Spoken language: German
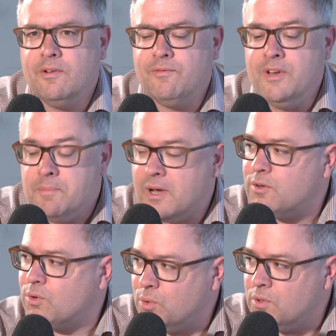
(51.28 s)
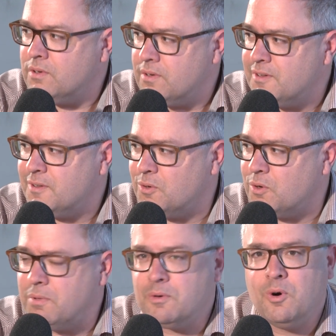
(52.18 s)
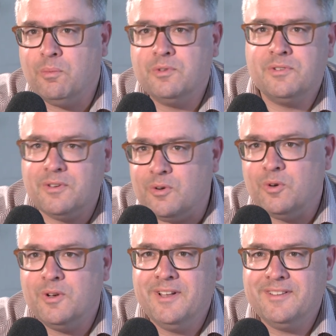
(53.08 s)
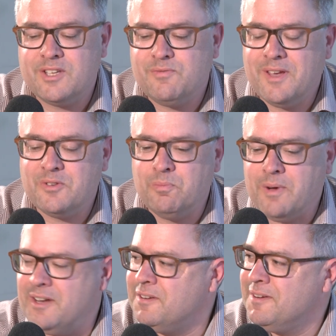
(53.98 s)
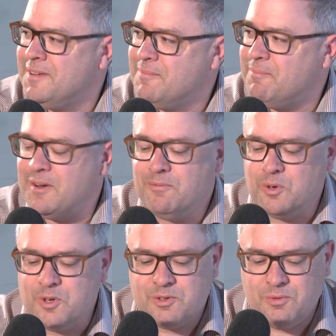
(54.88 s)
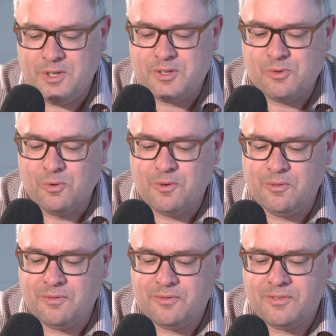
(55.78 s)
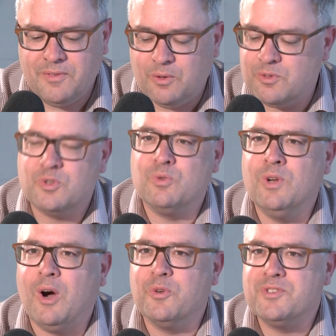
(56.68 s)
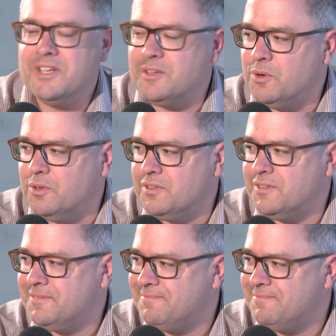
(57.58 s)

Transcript: viel mehr Grün noch bekommt. Das wäre so mein, mein Wunsch für die Zukunft, wie unsere Schule aussehen könnte.